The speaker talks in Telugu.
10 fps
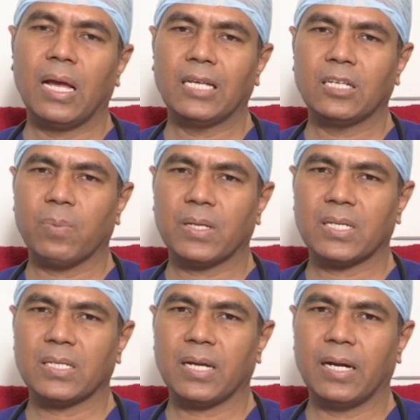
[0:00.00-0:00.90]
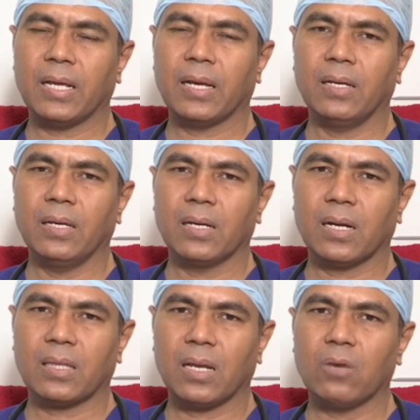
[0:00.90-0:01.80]
యాంజోప్లాస్టిక్ స్టెంటింగ్ అని
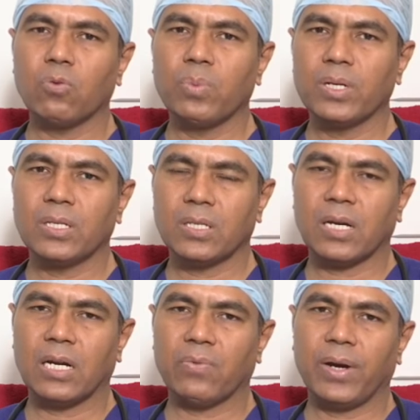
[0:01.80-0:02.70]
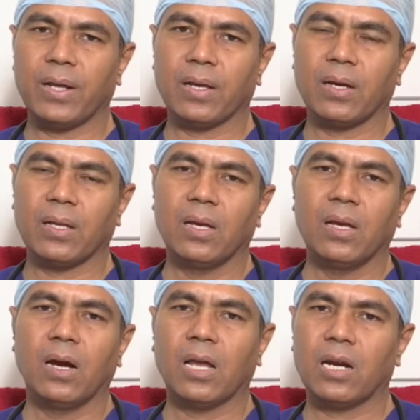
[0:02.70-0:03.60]
రక్తాలను ఉబ్బించి స్టెంట్ వేయడం కానీ
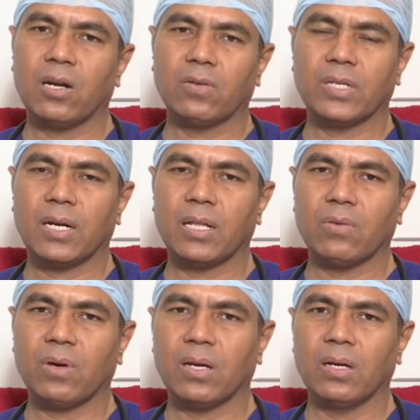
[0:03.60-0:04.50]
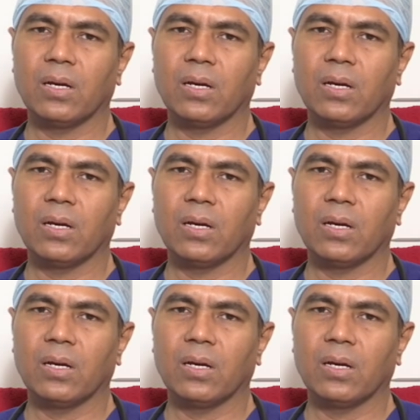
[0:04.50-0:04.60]
అలాంటివి చేయడం ద్వారా